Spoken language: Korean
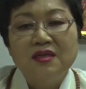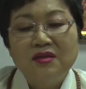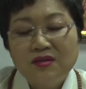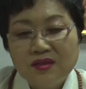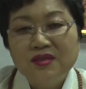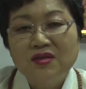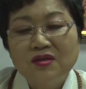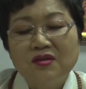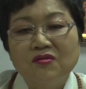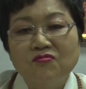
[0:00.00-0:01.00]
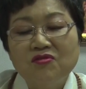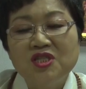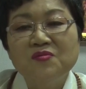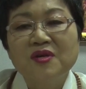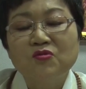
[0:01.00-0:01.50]
이거는요 우리
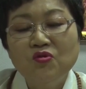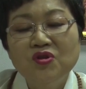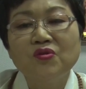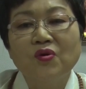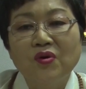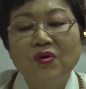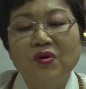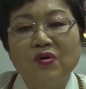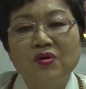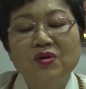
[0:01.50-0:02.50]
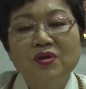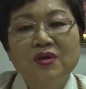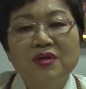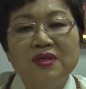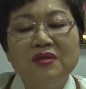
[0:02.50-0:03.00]
집에 손녀도
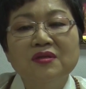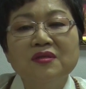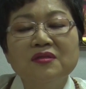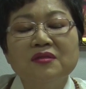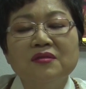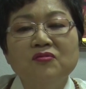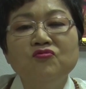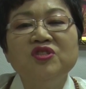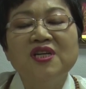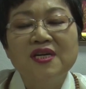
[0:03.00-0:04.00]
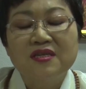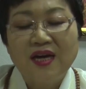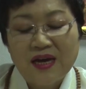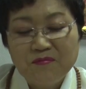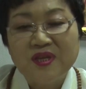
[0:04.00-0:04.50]
이거는 눈치가 있고
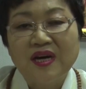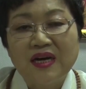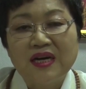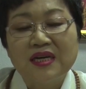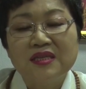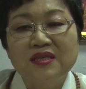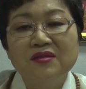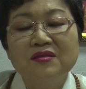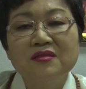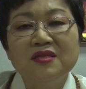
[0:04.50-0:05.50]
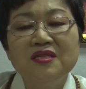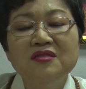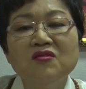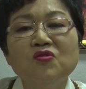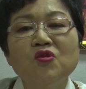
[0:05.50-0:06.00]
합니다. 이거는
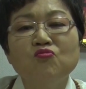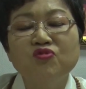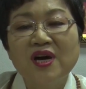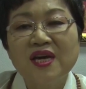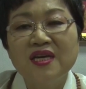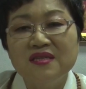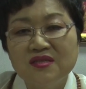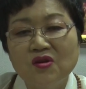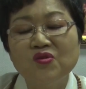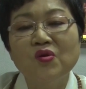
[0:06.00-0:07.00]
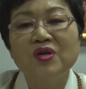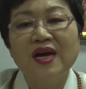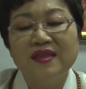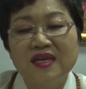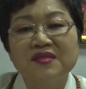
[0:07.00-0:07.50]
인성 무당의 인성교육이
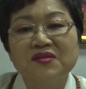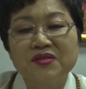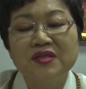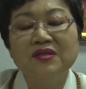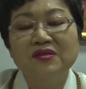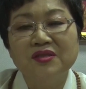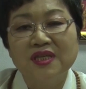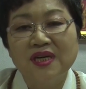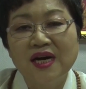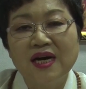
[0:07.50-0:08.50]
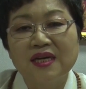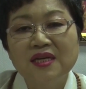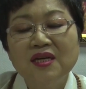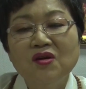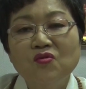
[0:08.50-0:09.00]
안 돼 있어서 이러는 거니까
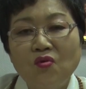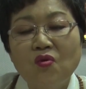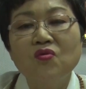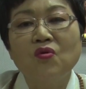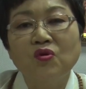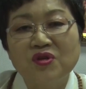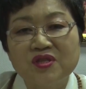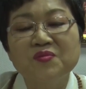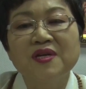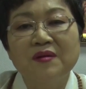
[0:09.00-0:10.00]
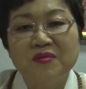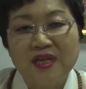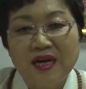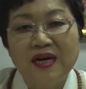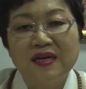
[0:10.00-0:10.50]
꼭 고쳤으면
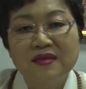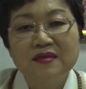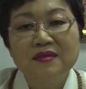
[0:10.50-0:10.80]
합니다.